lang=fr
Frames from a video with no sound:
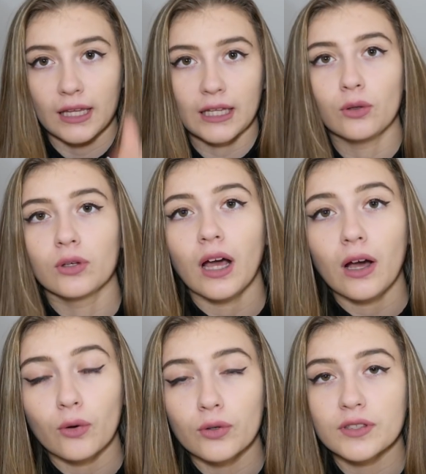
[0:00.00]
Et le
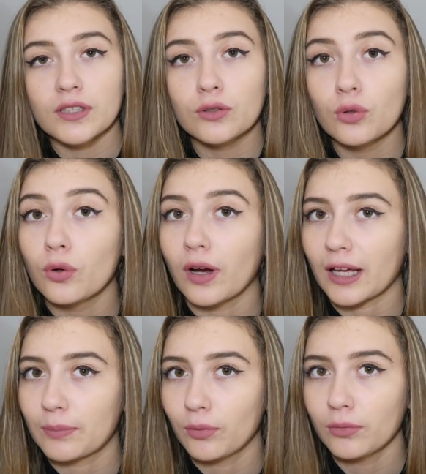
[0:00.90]
gars aussitôt
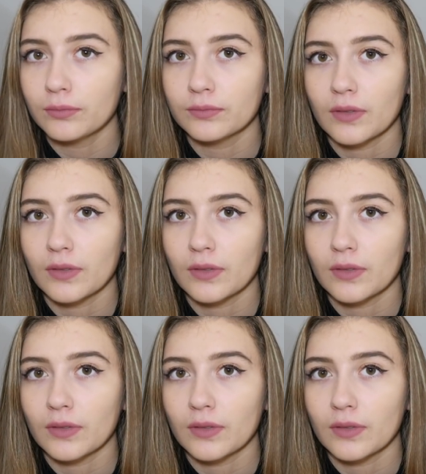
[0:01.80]
répond